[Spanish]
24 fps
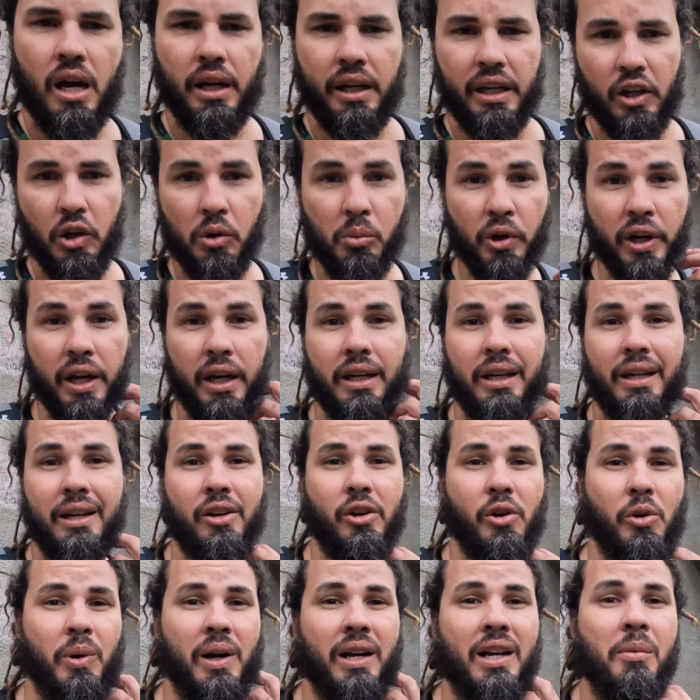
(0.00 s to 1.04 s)
Aquí como que quiere
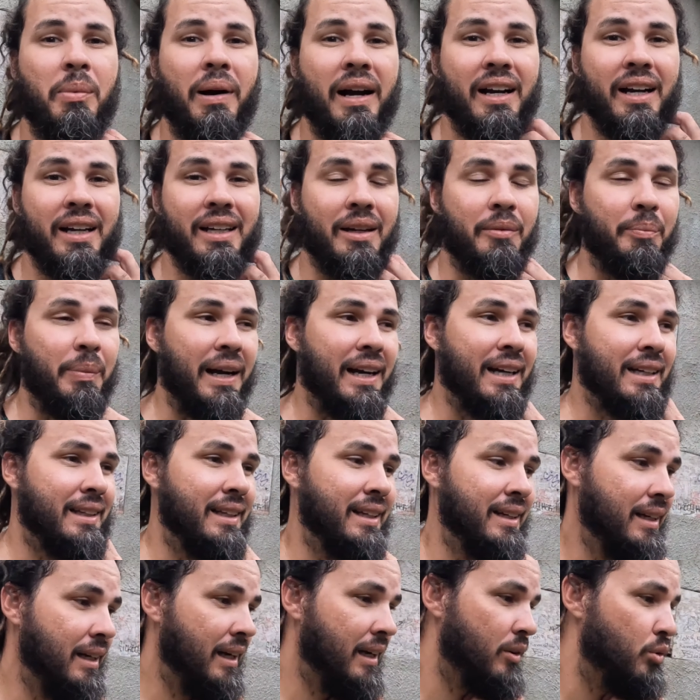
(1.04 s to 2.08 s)
llover y para que, para que
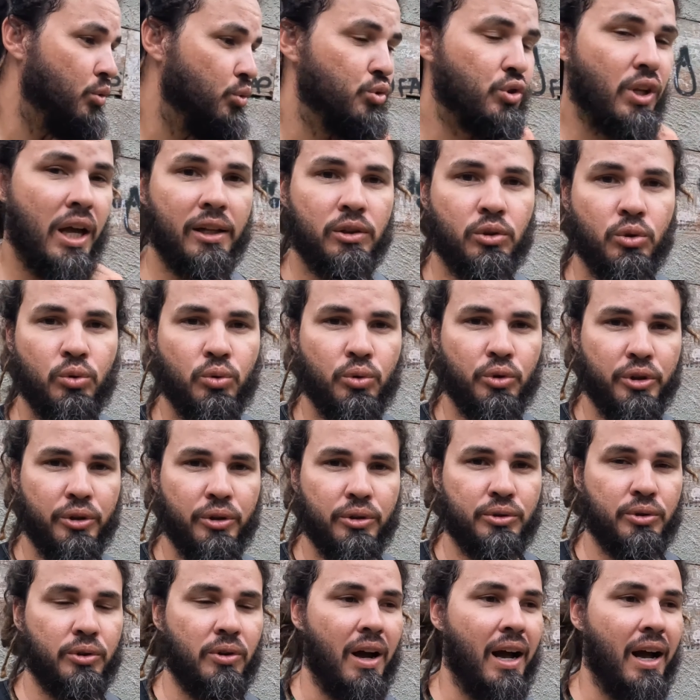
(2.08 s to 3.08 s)
tengan un dato curioso,